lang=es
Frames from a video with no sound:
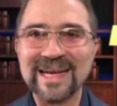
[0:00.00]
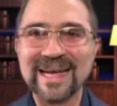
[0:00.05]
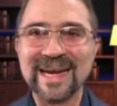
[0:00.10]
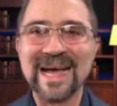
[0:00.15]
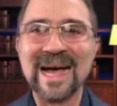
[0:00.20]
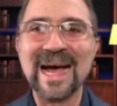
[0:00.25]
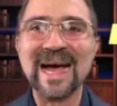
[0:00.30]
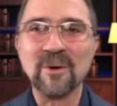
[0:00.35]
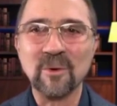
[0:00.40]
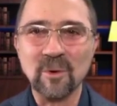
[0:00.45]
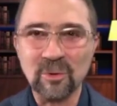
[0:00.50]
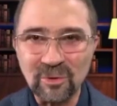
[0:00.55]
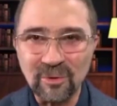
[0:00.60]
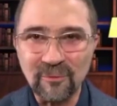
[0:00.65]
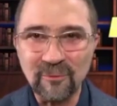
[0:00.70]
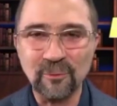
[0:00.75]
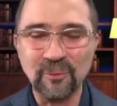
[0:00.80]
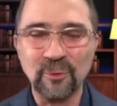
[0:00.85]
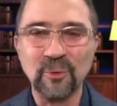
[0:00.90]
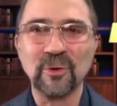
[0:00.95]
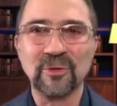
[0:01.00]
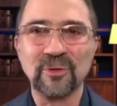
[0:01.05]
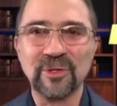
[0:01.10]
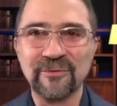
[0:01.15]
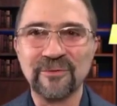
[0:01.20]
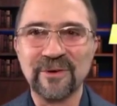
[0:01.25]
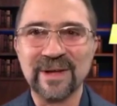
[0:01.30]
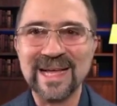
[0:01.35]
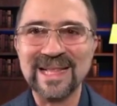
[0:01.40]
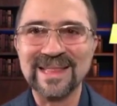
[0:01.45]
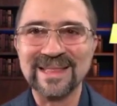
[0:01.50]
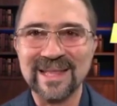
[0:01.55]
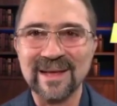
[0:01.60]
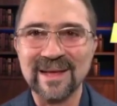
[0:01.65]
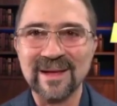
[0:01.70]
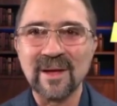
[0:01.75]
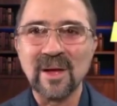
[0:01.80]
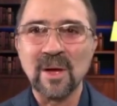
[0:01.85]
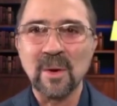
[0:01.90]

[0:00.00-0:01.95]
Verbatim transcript: crear otro futuro diferente?